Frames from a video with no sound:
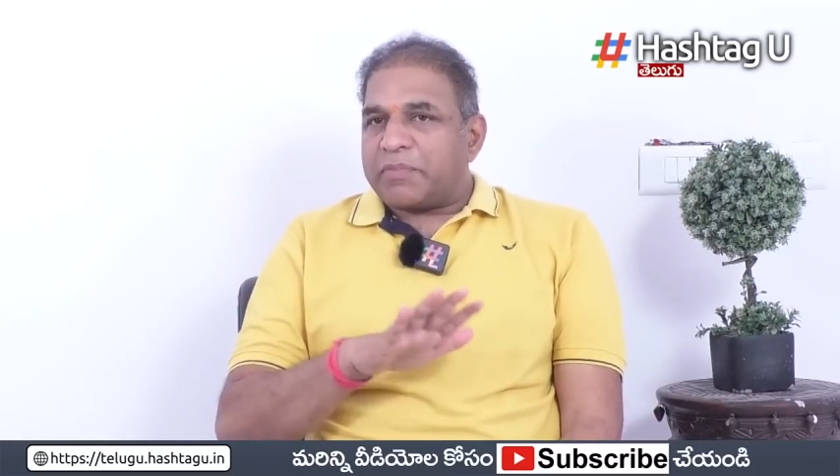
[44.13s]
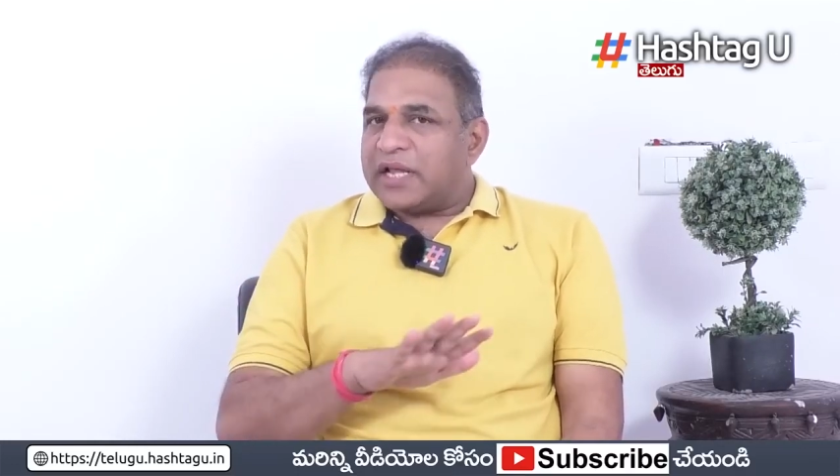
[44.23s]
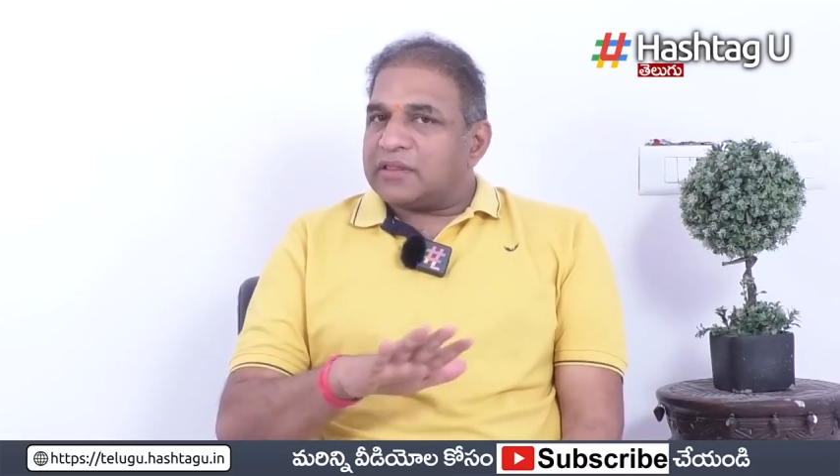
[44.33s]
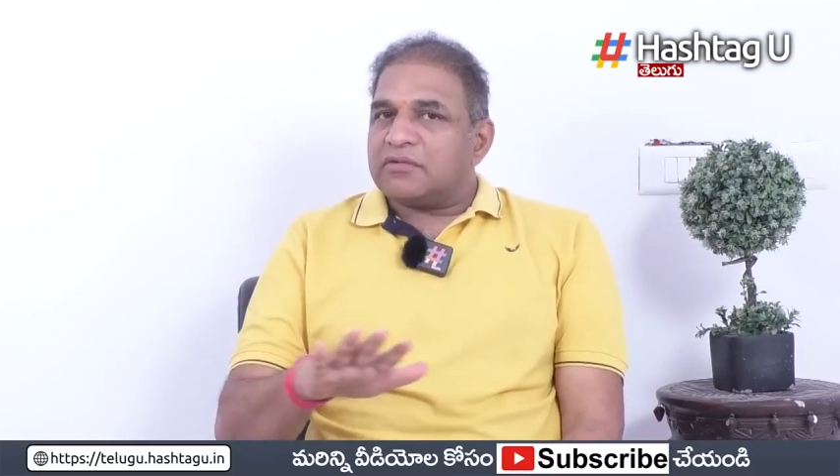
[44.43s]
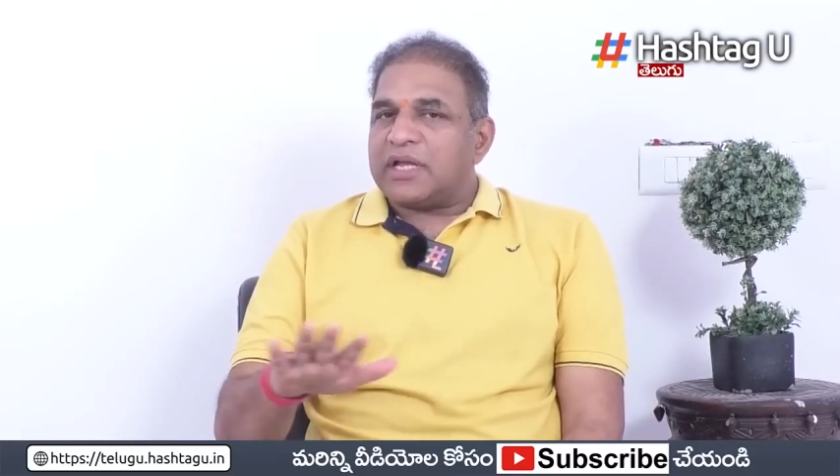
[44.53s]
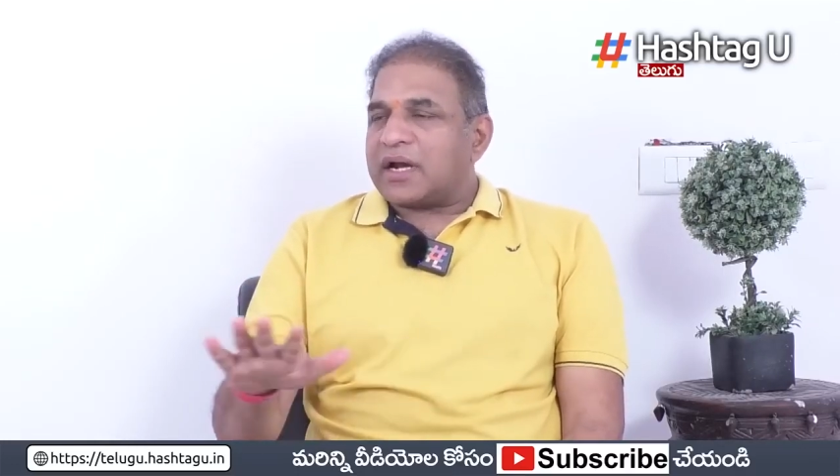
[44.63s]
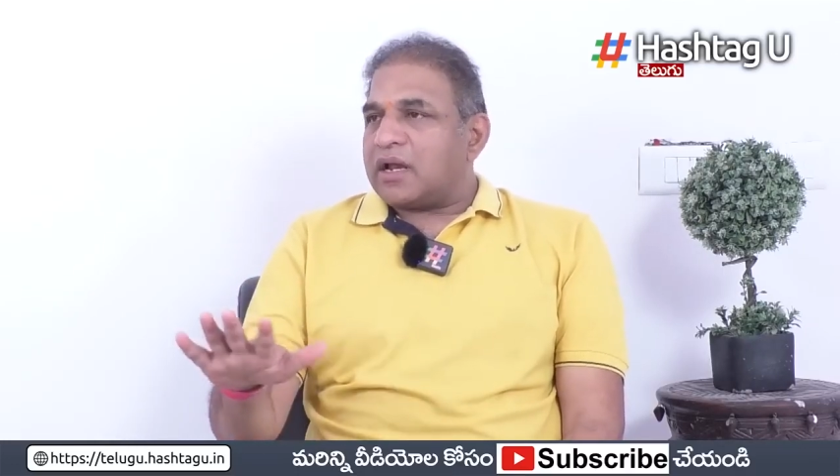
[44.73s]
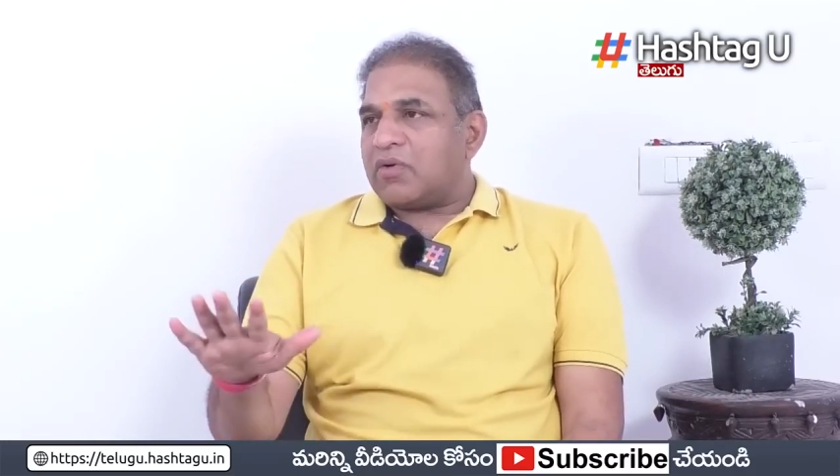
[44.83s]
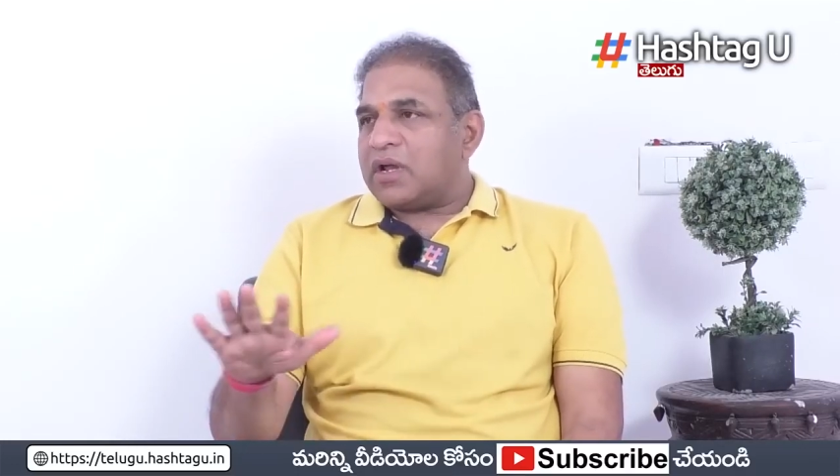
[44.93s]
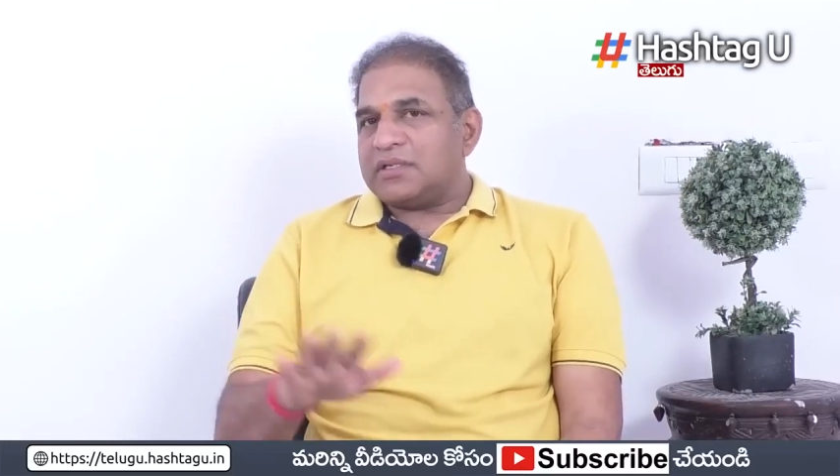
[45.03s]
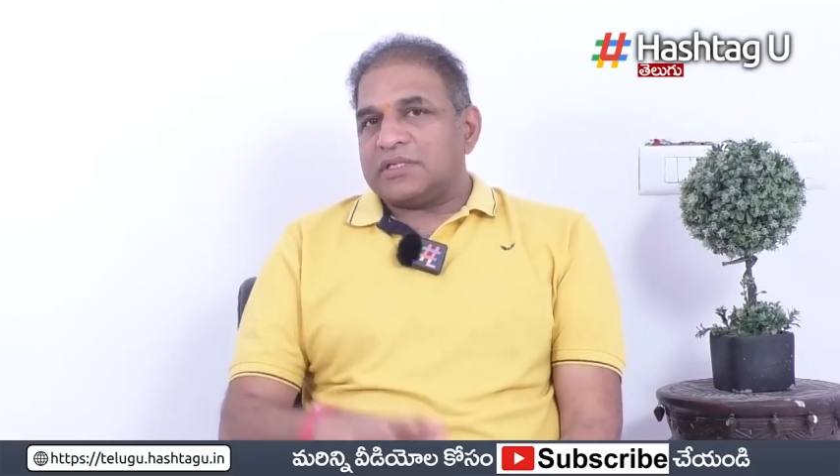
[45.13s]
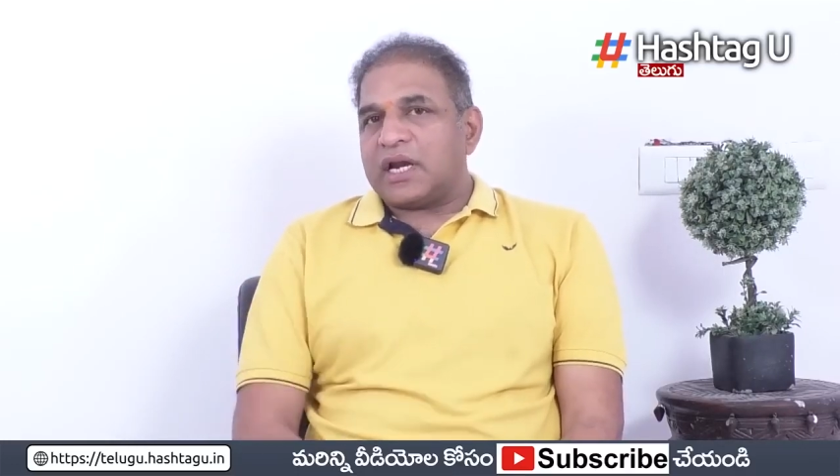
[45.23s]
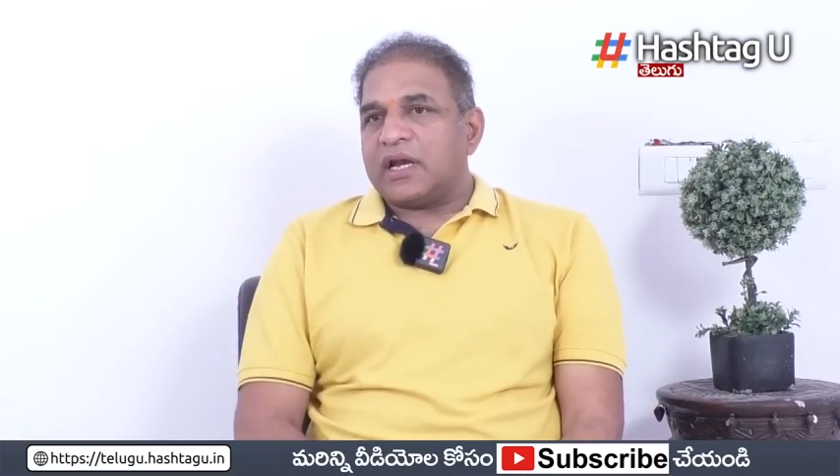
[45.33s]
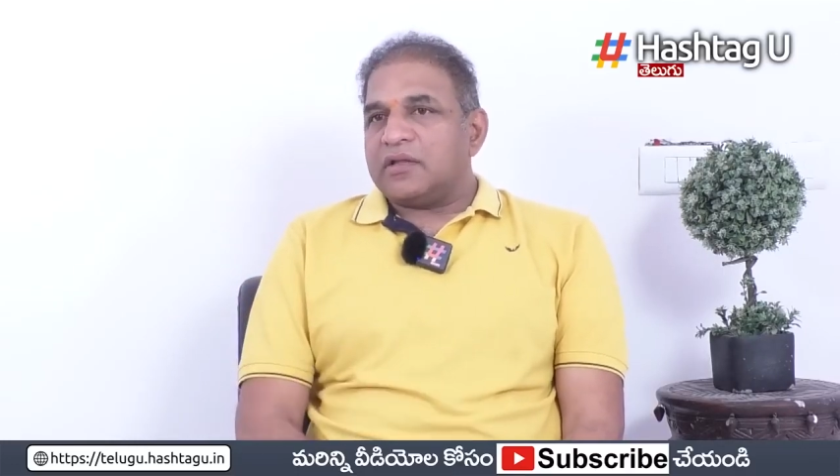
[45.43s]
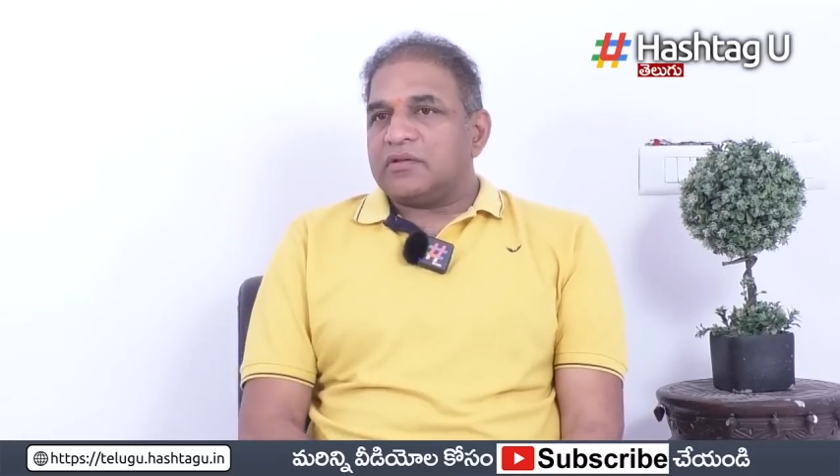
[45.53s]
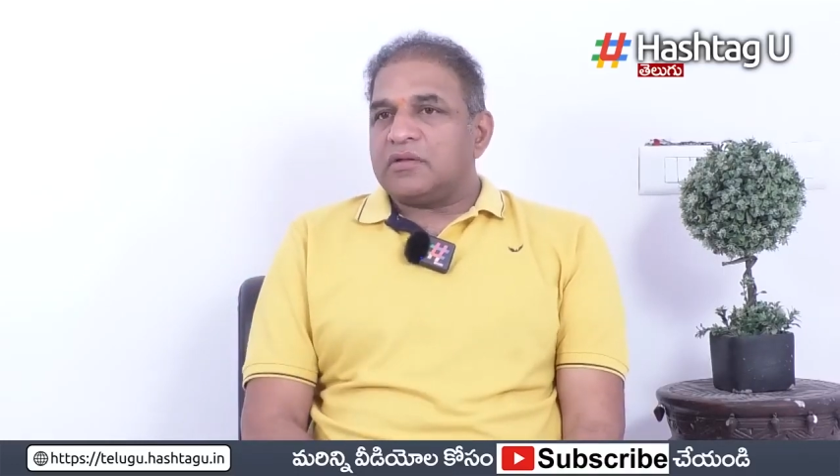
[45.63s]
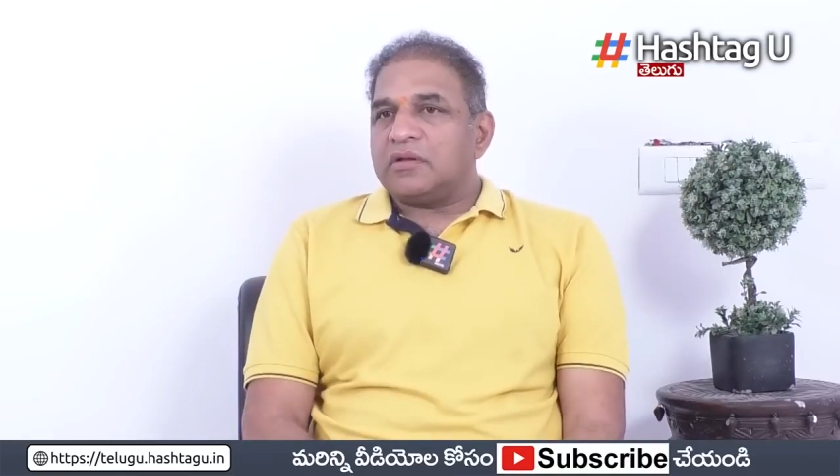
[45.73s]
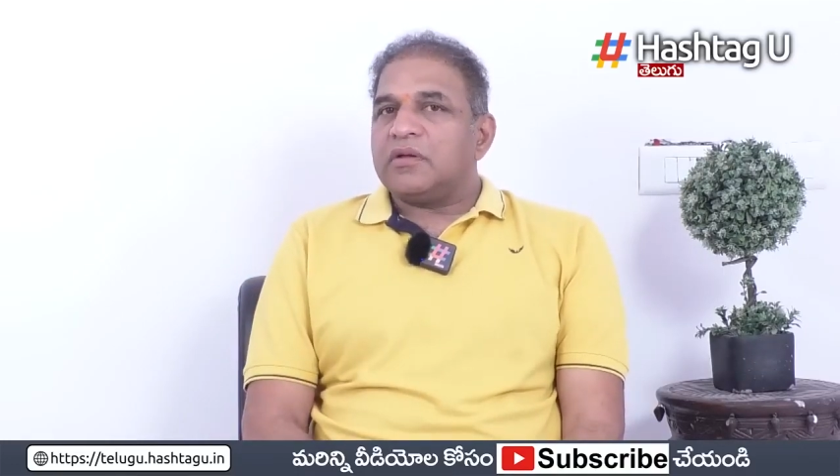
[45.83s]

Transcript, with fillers: ప్రయత్నం ఎక్కడ కూడా జరగలేదు